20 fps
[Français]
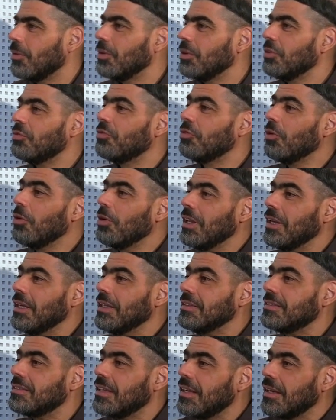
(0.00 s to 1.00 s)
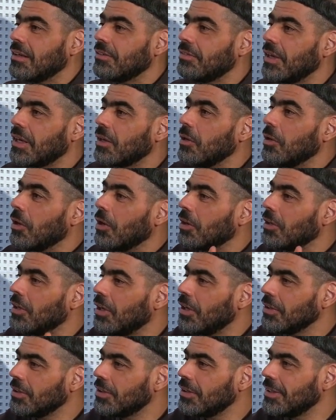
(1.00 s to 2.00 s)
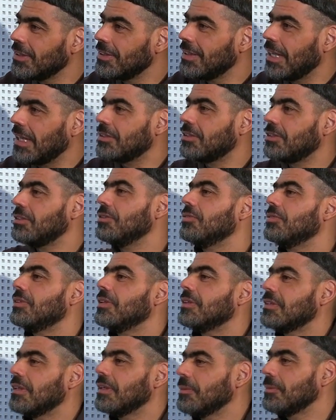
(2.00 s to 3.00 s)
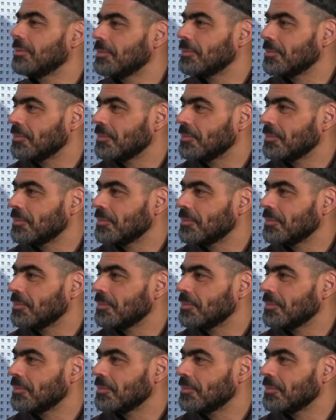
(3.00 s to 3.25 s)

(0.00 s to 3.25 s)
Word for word: il faut les laisser avec leur langue native, c'est ça